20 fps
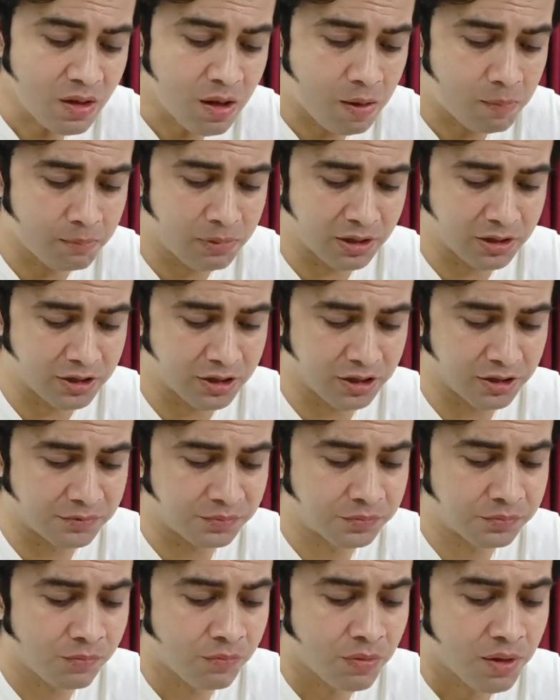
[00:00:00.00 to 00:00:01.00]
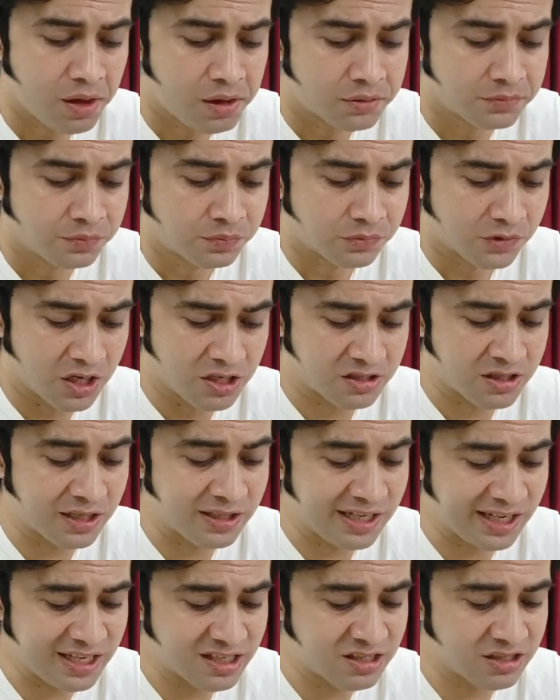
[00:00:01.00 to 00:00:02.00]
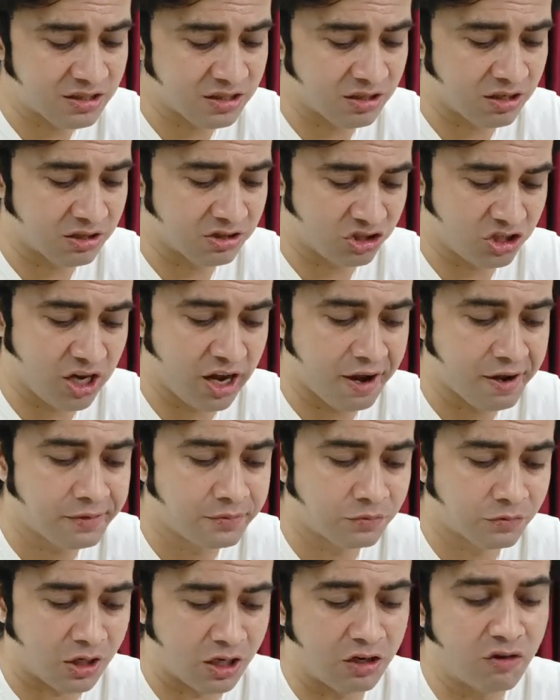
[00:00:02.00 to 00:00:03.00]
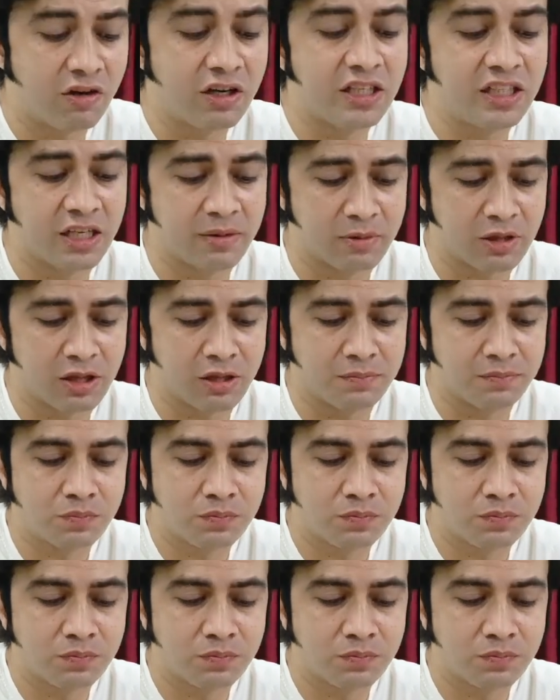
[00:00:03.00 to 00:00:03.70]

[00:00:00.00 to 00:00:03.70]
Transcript: बट uh, इसका टेस्ट अच्छा है कड़वा नहीं है मतलब